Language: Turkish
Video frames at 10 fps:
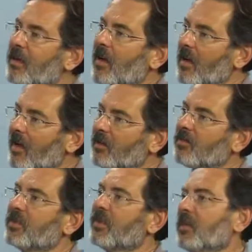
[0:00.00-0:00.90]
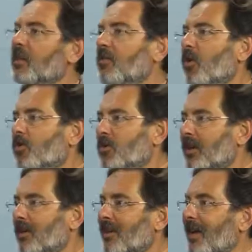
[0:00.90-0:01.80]
hayatımızda da kimi
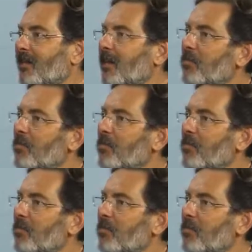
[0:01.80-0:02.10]
öncelikler,